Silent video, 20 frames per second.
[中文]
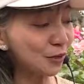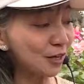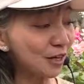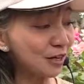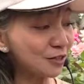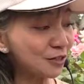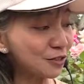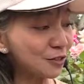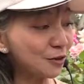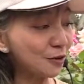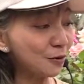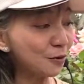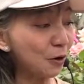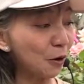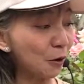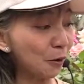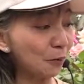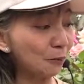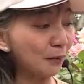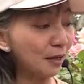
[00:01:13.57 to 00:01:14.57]
以就
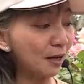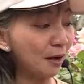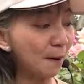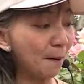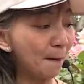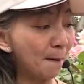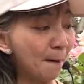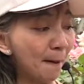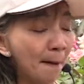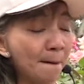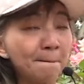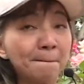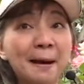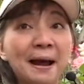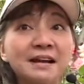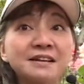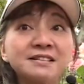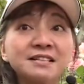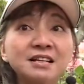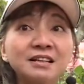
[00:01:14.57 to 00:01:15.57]
有那个
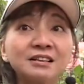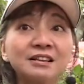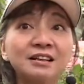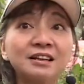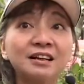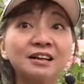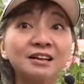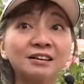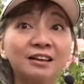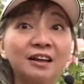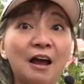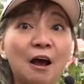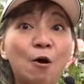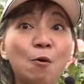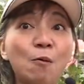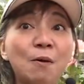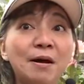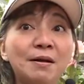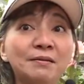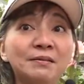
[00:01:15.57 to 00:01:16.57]
白色的那个条
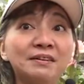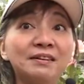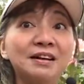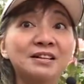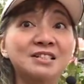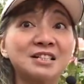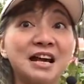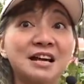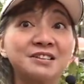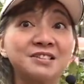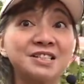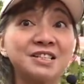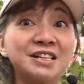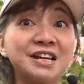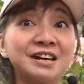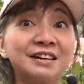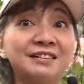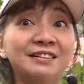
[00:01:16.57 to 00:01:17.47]
纹的展现。